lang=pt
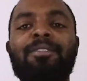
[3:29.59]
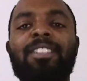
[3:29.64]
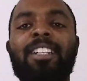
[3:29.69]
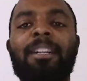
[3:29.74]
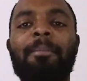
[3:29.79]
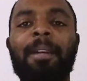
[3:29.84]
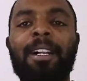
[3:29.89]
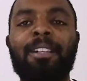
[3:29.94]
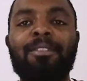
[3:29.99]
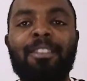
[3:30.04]
do
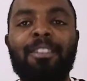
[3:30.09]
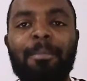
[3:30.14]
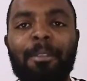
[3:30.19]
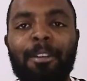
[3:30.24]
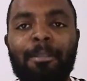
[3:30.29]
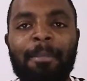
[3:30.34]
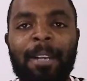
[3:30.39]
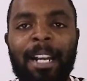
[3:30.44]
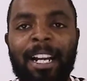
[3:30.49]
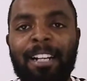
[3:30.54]
trabalho da
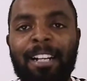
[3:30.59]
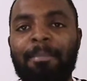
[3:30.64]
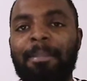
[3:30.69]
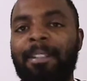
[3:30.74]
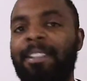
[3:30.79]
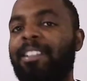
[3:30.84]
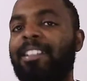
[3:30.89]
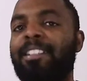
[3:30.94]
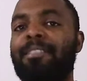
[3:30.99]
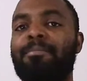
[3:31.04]
Abel Braga para
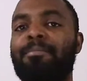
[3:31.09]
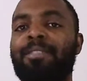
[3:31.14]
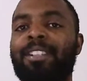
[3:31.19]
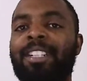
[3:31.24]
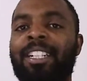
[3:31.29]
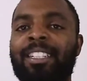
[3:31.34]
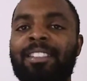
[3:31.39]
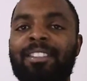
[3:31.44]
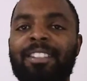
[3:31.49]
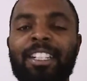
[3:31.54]
essa
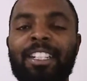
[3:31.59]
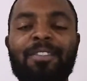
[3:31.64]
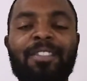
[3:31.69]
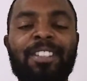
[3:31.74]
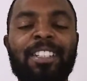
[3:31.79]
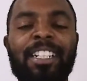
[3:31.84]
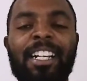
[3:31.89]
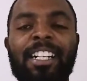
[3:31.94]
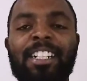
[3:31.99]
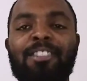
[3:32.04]
temporada? O que, que
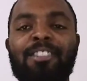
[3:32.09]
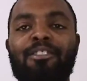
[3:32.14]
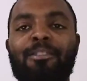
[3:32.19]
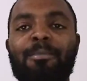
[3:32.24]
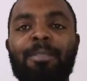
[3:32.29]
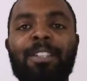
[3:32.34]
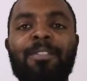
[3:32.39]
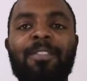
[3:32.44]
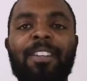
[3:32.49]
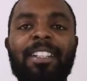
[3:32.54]
você acha
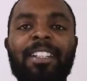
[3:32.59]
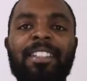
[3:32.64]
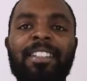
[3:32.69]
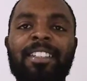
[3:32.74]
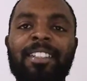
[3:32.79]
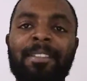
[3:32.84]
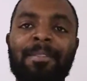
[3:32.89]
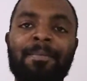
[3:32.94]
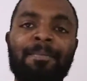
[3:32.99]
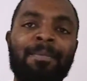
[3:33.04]
como que vai
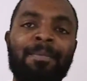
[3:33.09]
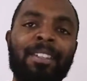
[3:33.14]
ser?